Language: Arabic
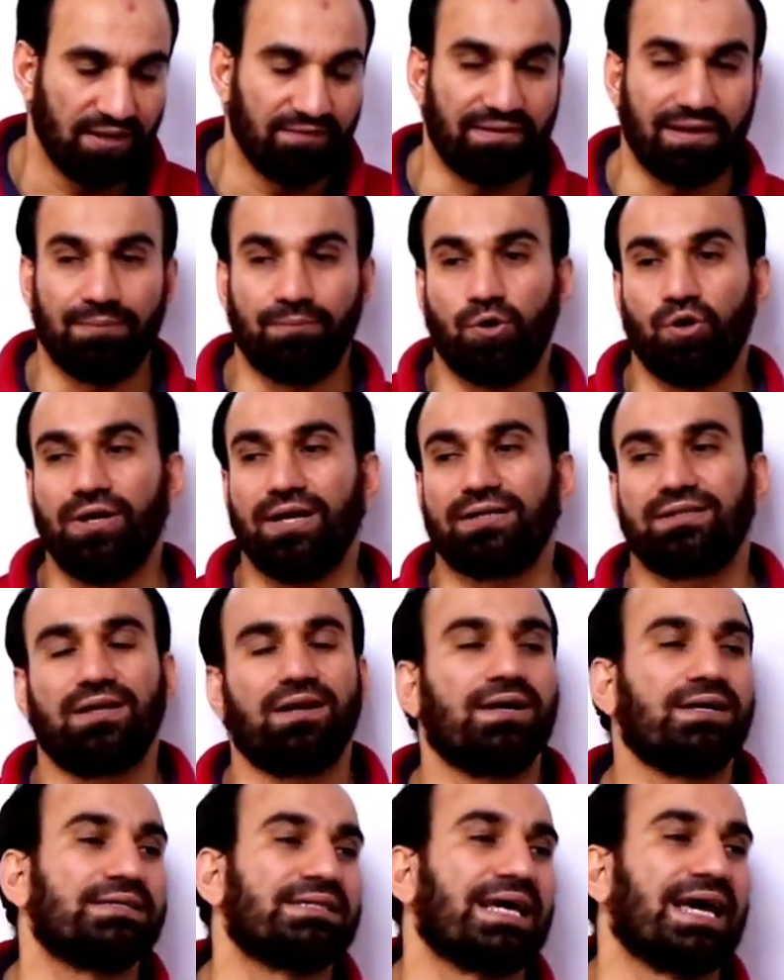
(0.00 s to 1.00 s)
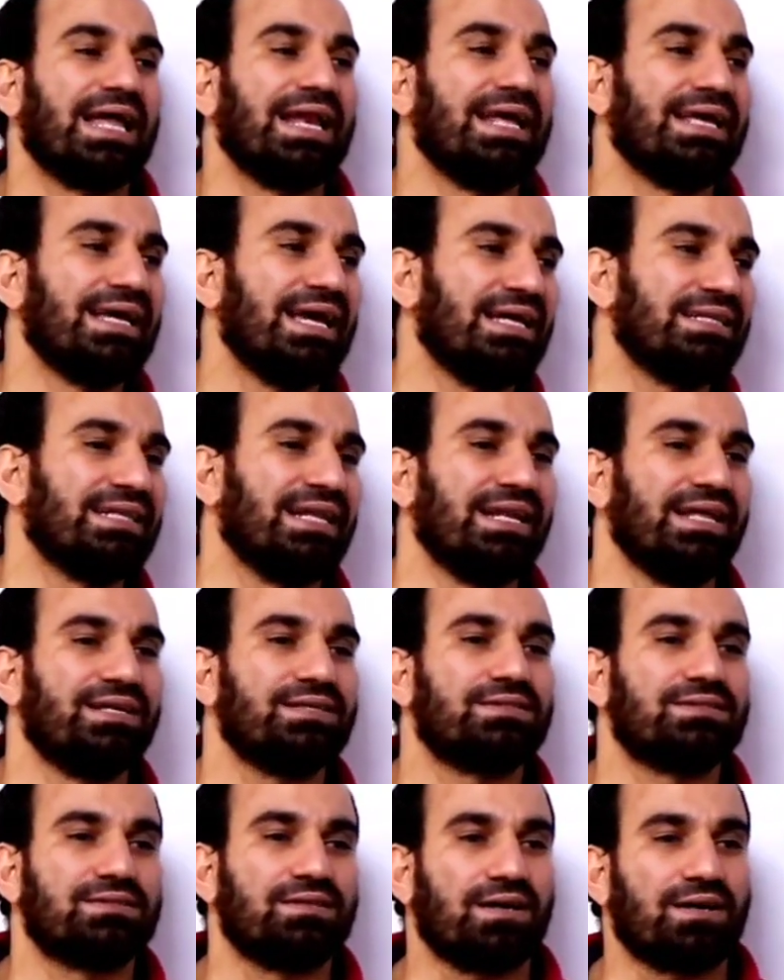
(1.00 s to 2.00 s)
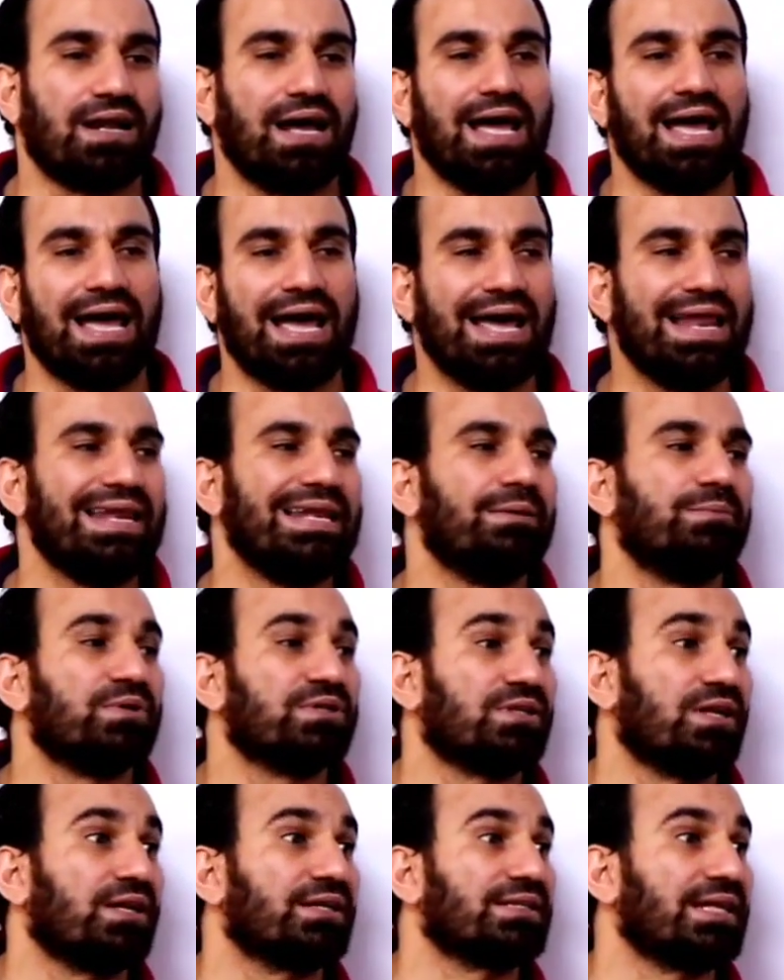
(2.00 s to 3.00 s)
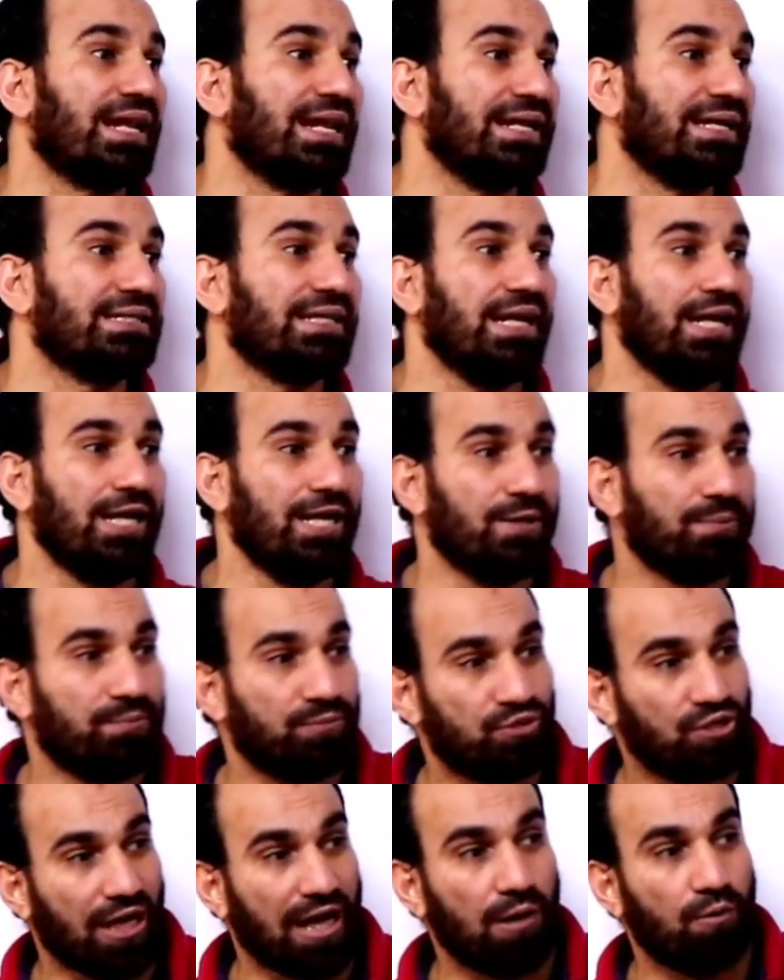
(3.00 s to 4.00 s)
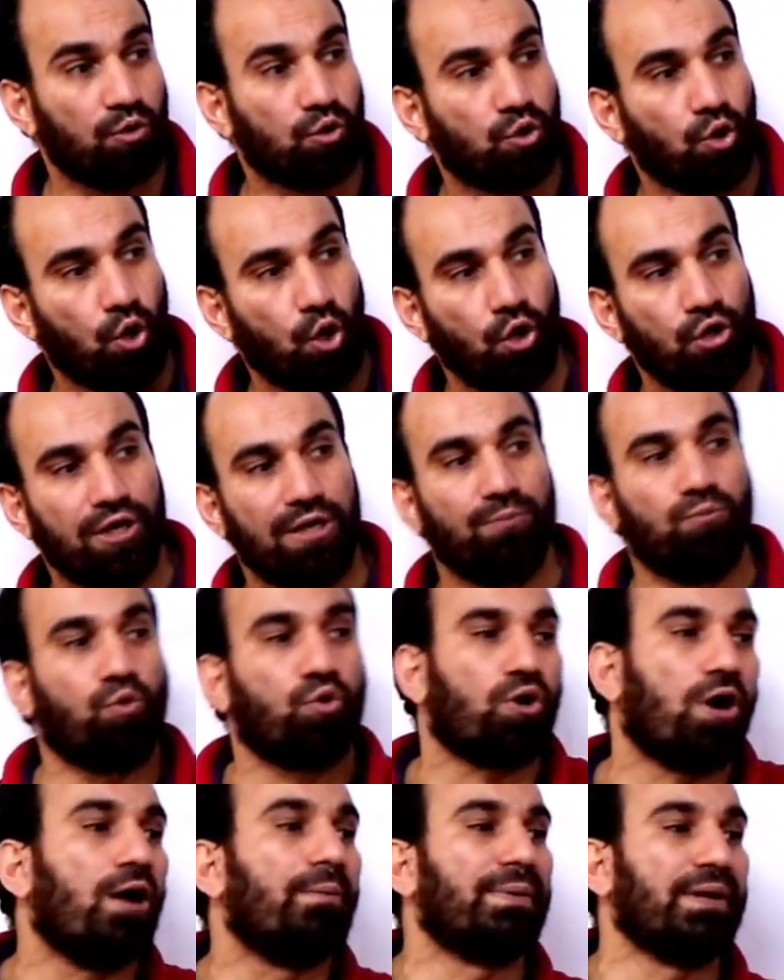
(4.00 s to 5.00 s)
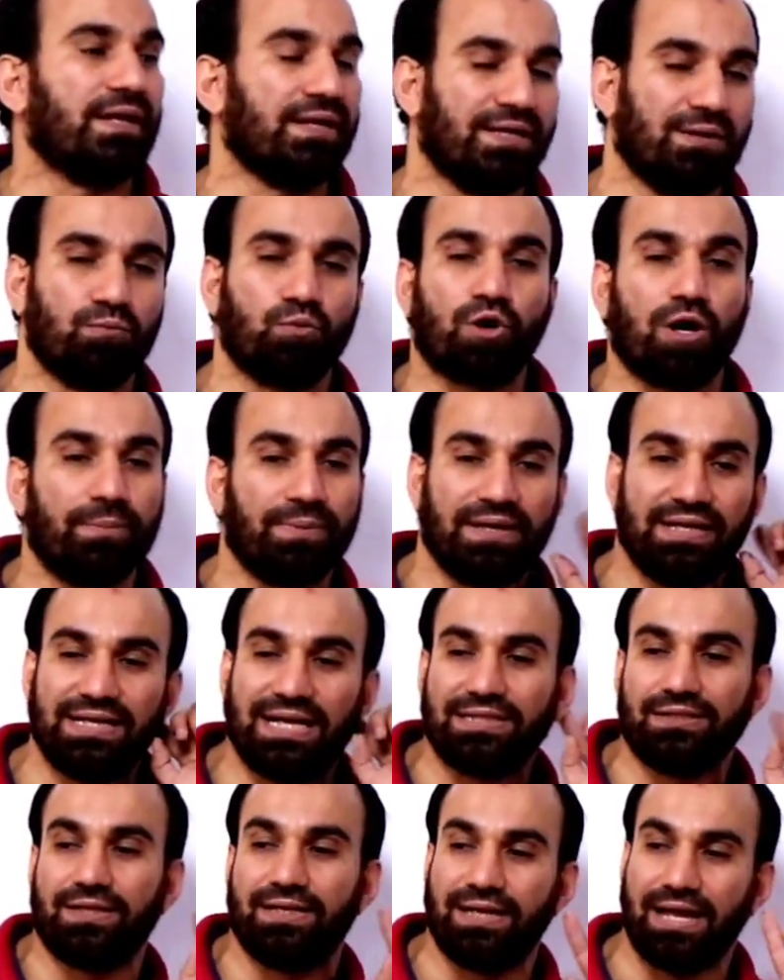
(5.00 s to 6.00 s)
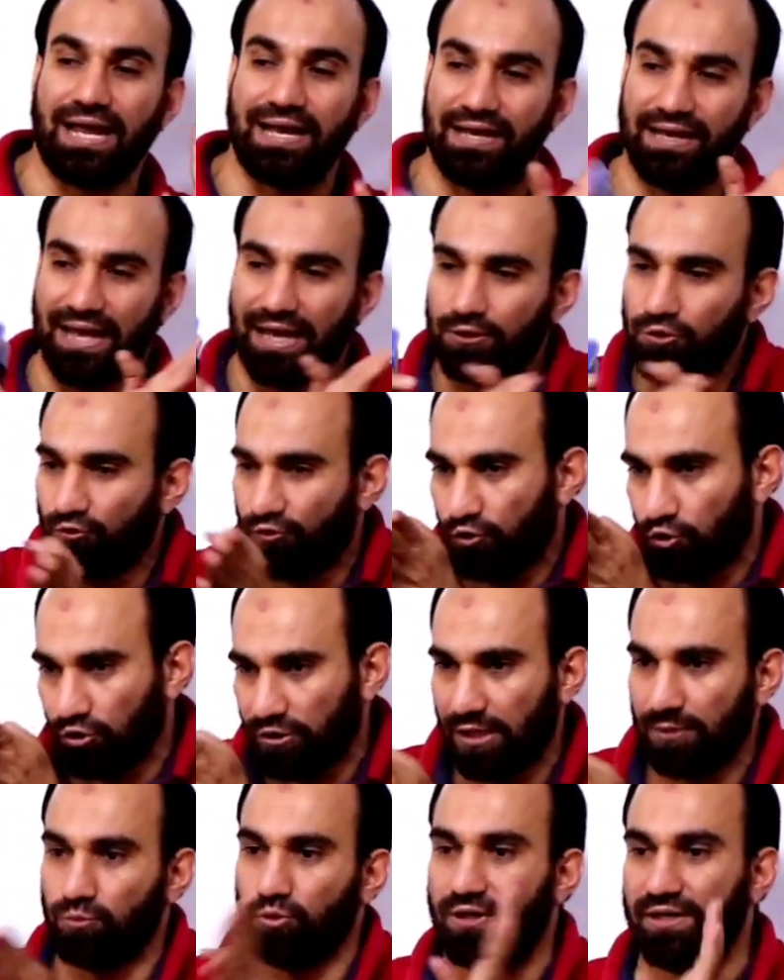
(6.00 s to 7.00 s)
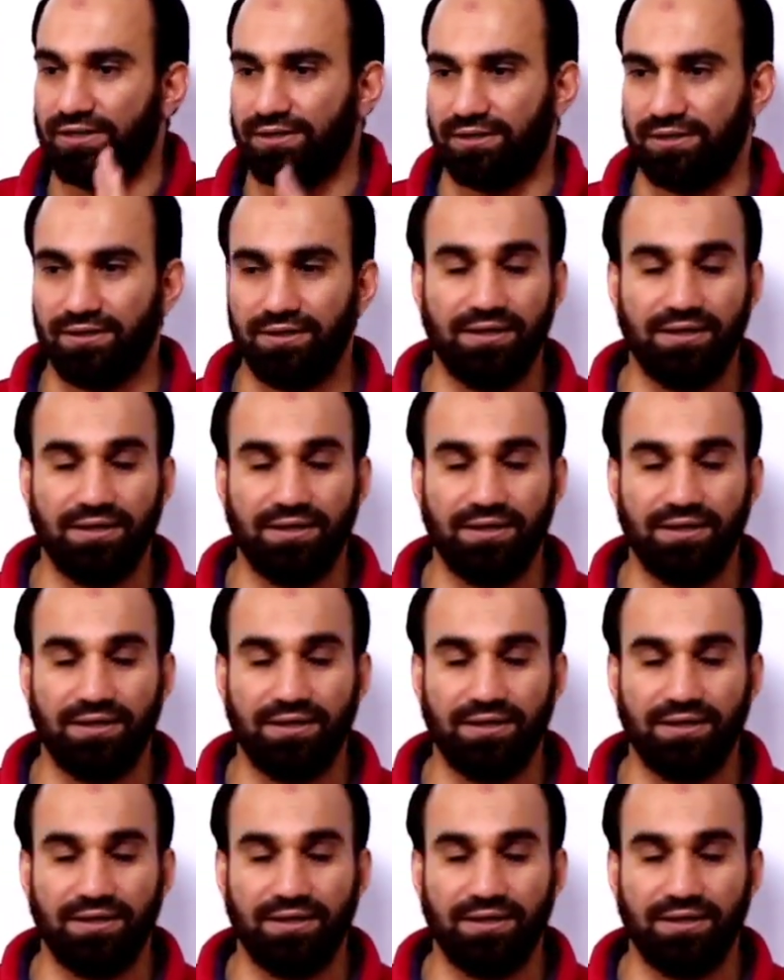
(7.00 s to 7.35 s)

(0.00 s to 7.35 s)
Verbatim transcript: فلما اقول لك درجه غليان الاستر اقل من درجه غليان الحمض او الكحول المقابل ليه المقابل ليه يعني اللي قده في الكتله الموليه